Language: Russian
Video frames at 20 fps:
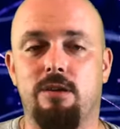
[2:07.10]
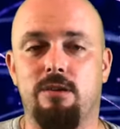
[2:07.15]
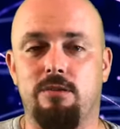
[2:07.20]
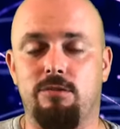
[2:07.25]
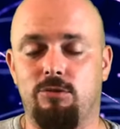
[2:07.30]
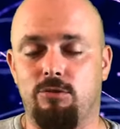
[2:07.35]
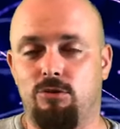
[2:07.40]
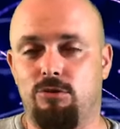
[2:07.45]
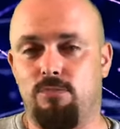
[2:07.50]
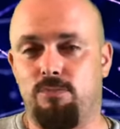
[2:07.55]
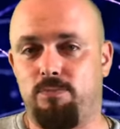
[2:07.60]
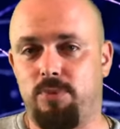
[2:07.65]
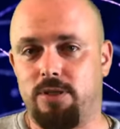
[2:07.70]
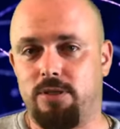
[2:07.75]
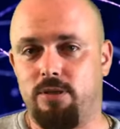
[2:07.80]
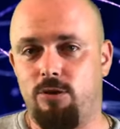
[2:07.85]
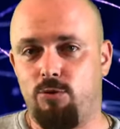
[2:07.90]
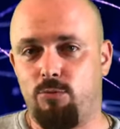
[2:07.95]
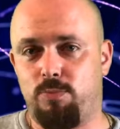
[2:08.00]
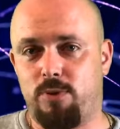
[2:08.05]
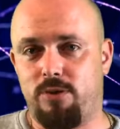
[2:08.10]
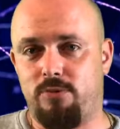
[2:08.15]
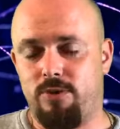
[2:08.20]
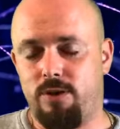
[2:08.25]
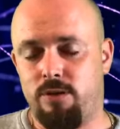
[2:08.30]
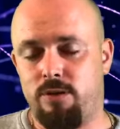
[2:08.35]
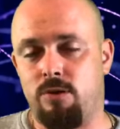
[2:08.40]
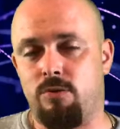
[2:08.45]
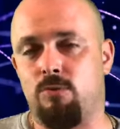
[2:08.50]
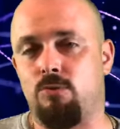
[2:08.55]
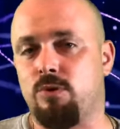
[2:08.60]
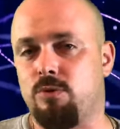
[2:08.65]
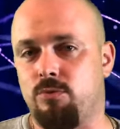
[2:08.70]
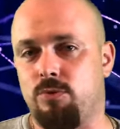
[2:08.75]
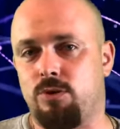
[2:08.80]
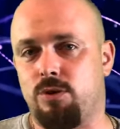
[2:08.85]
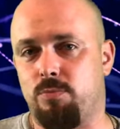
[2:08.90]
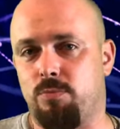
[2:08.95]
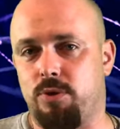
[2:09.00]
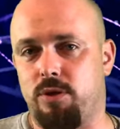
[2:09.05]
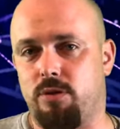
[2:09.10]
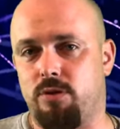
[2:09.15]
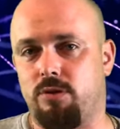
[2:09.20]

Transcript: Но панель управления у него теперь